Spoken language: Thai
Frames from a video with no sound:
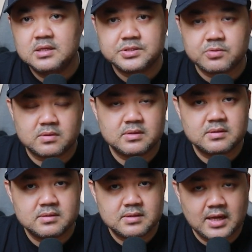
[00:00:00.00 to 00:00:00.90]
ที่สุด
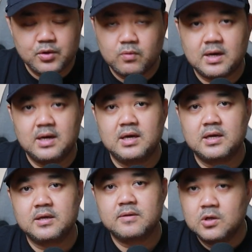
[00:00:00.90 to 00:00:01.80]
ในยุคนั้นเล
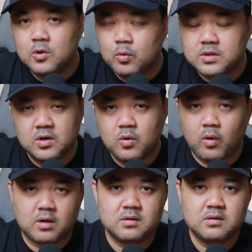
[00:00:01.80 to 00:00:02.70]
ย ถึงลูกถึง
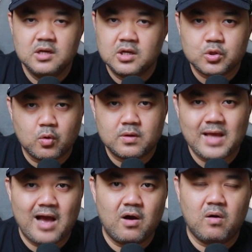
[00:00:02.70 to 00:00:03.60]
คนเลือดตก
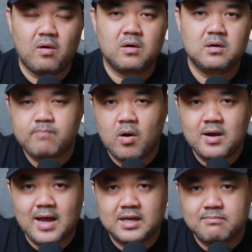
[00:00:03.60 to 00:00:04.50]
ยางออก ป้อง
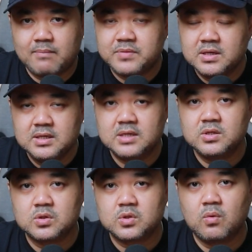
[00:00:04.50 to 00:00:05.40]
กันกันแบบถึงเนื้อ
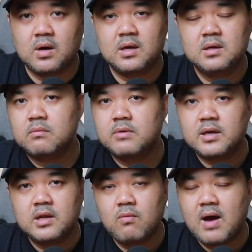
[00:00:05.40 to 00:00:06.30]
ถึงตัว เรี
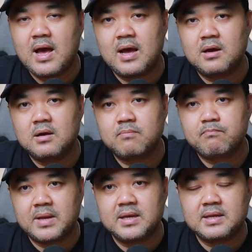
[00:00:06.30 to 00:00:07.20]
ยกได้ว่าเป็น